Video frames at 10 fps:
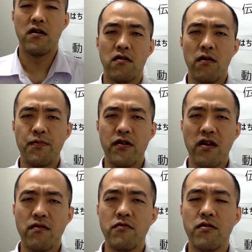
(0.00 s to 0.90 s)

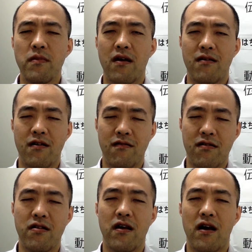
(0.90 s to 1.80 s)
オープニングムービーは
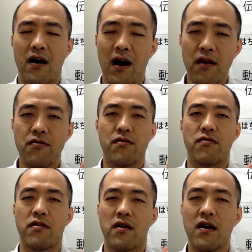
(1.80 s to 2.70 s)
ですね、あると
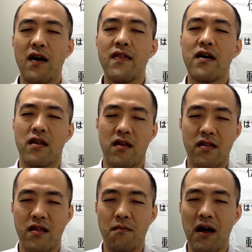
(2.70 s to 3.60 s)
ですね、かなり
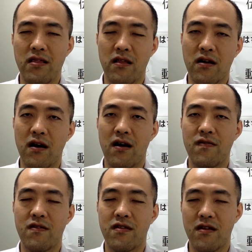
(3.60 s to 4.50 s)
締まった
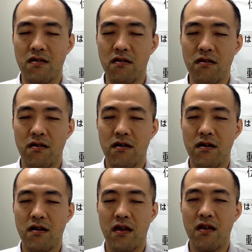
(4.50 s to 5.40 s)
感じの
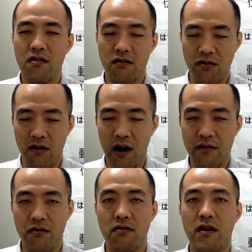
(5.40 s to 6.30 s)
印象のあ
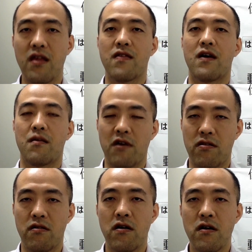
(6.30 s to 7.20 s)
る動画になりま
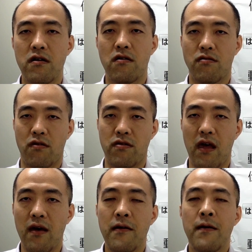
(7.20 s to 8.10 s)
すということです
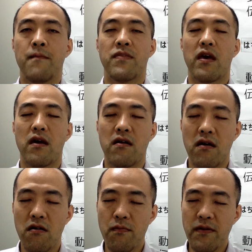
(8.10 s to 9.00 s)
ね。で、
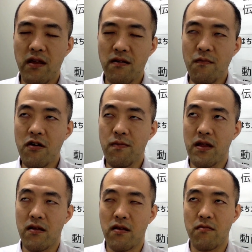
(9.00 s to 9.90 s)
えー、
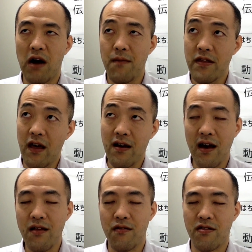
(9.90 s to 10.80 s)
オープニングムービーですけども、あんまり
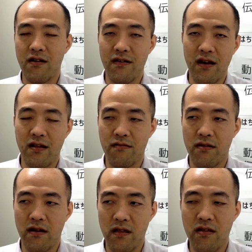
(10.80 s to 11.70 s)
長いのを使わないでく
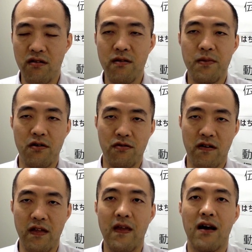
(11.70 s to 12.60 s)
ださいね。10秒と
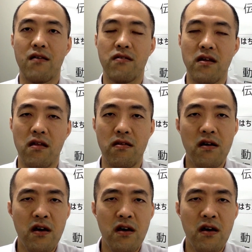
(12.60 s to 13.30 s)
かね、長すぎです。